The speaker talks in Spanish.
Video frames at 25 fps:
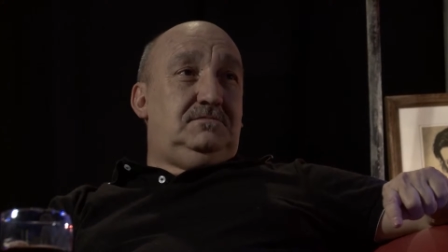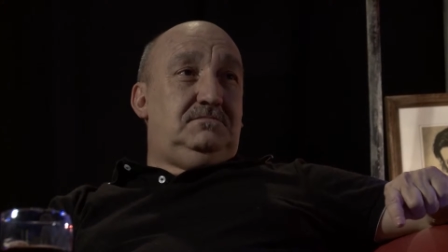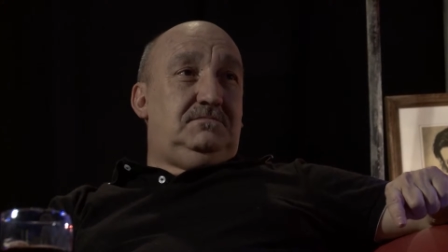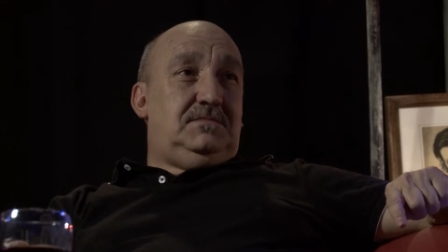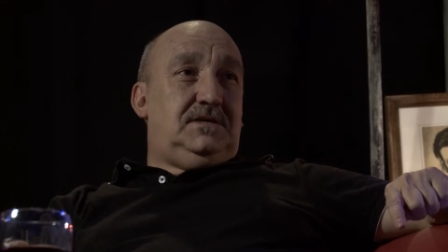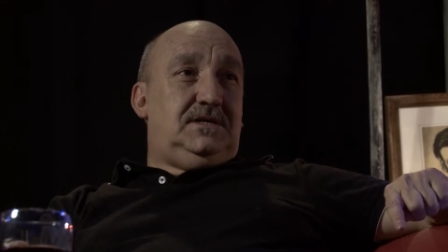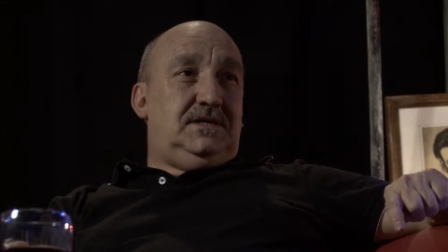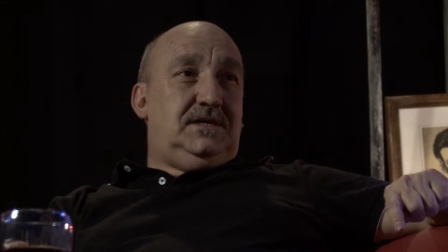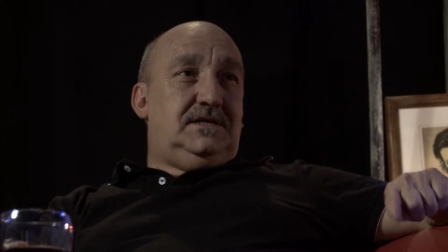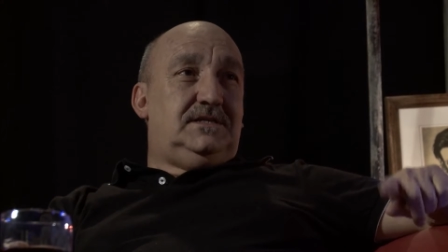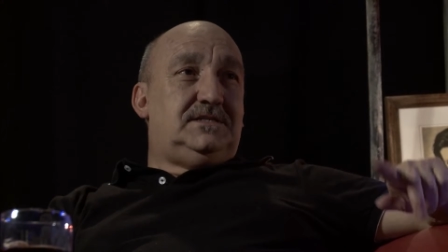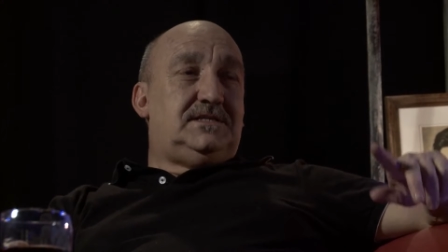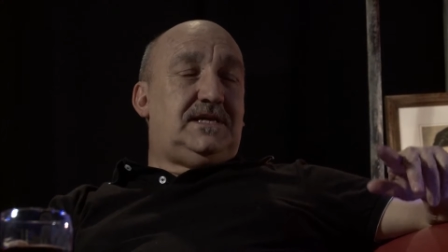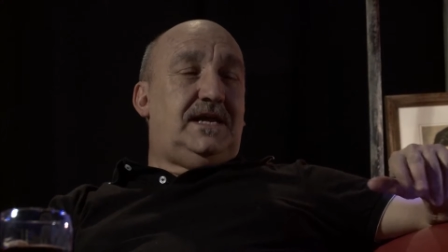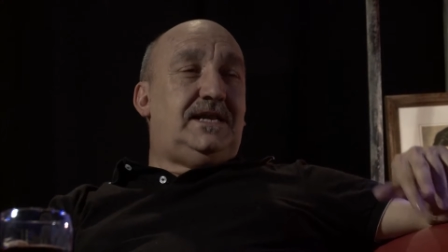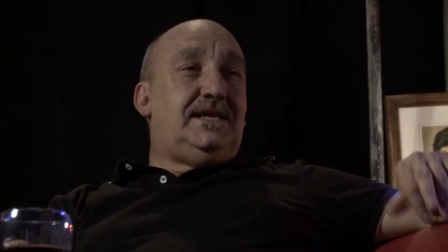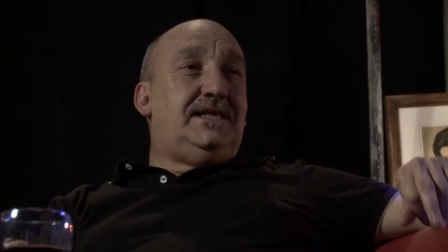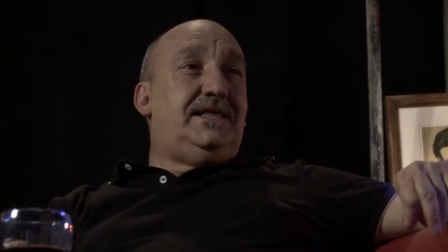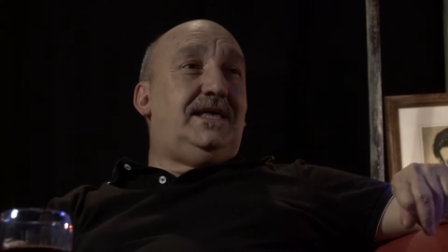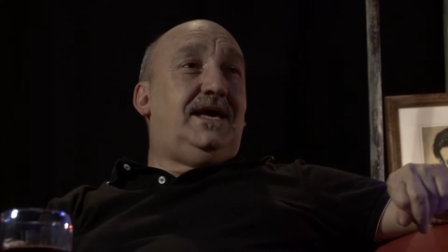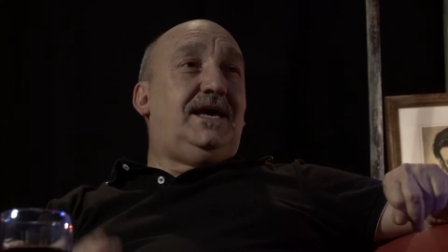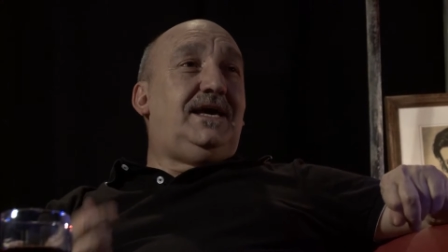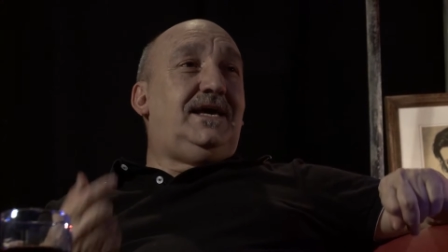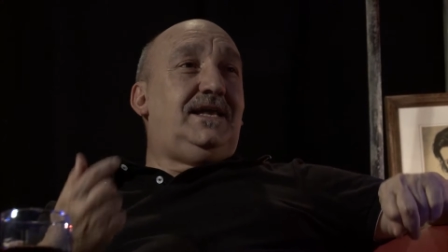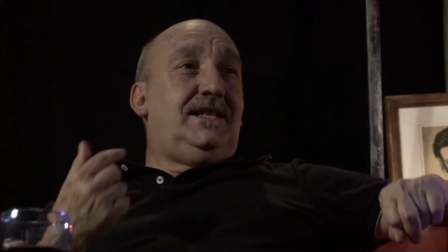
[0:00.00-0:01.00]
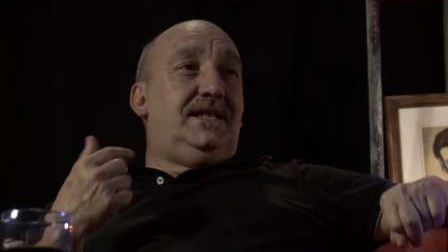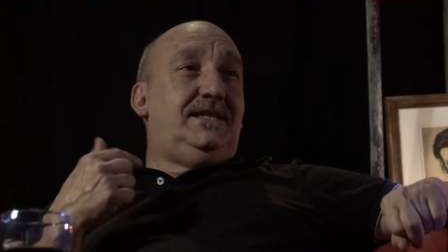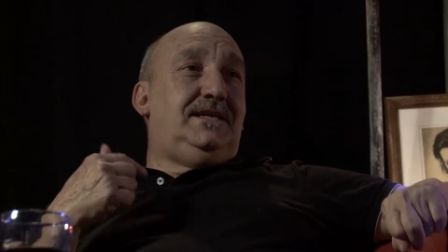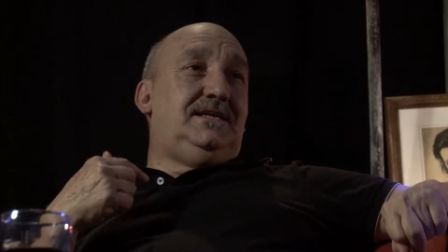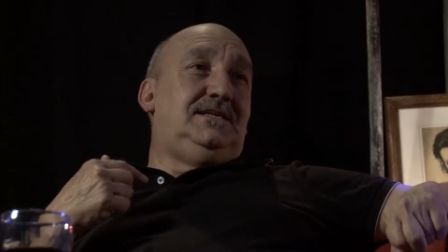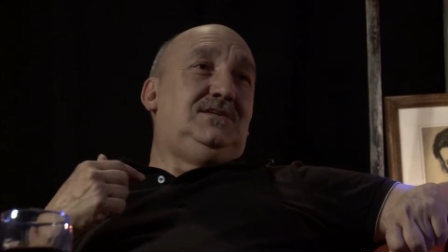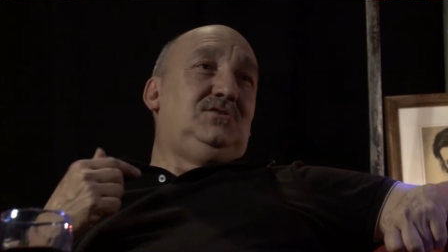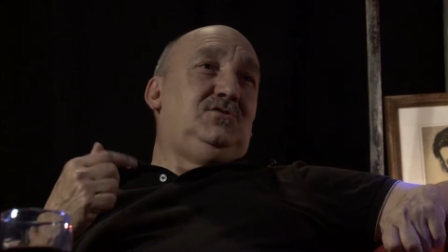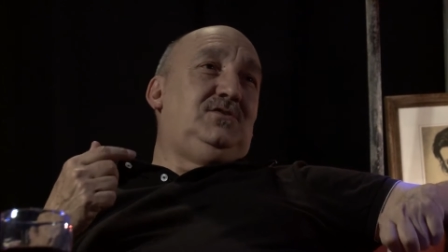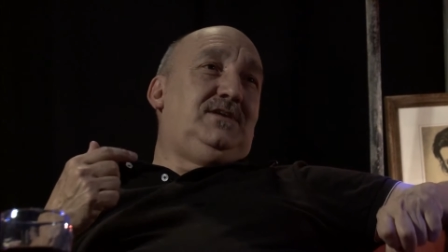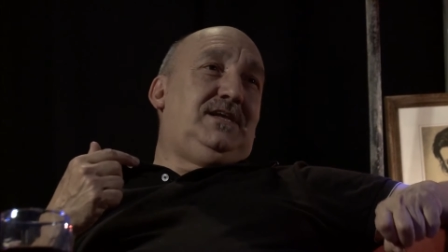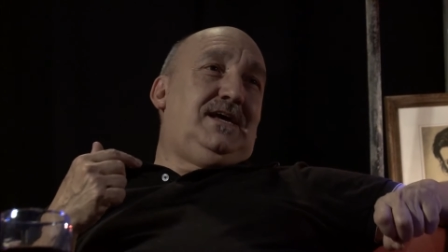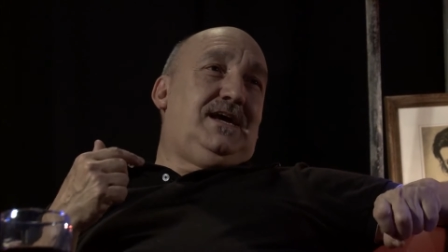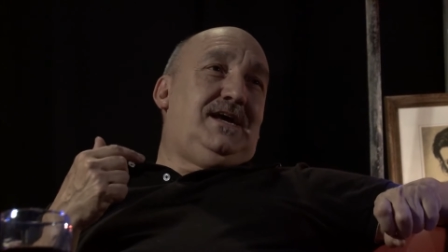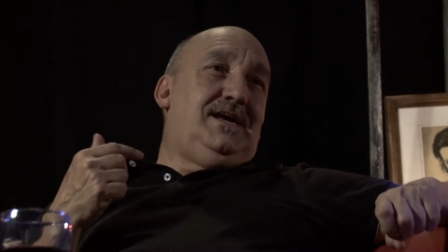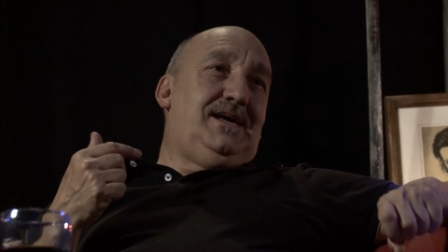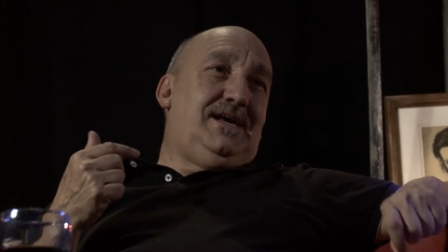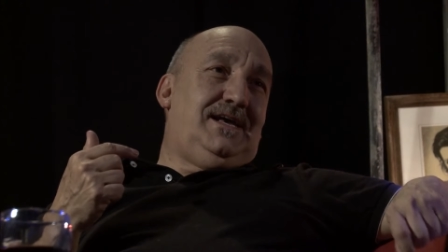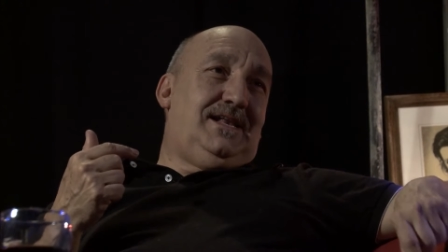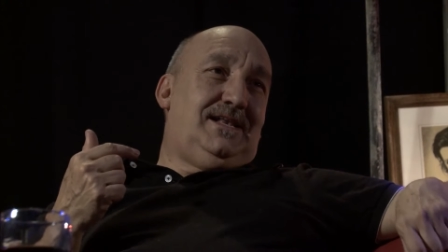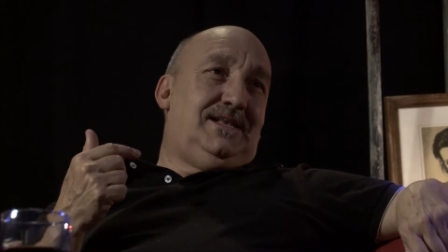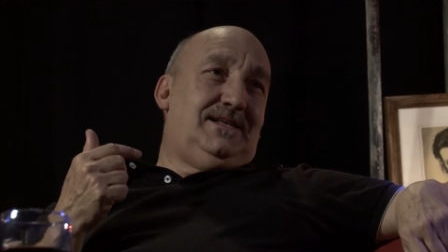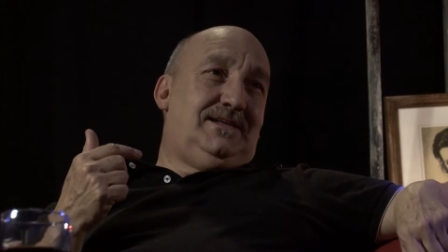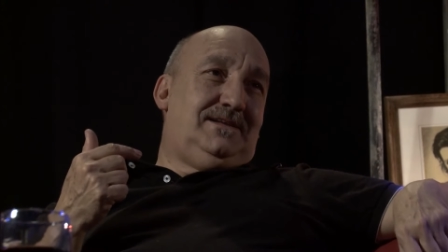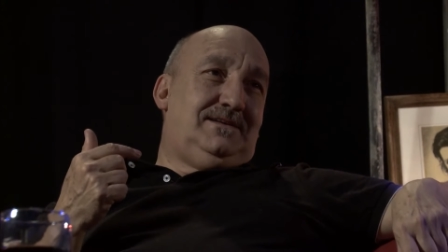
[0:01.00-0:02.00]
y en realidad el niño era
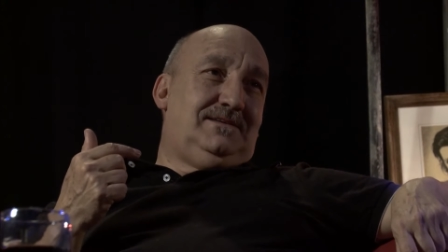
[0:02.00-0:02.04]
él,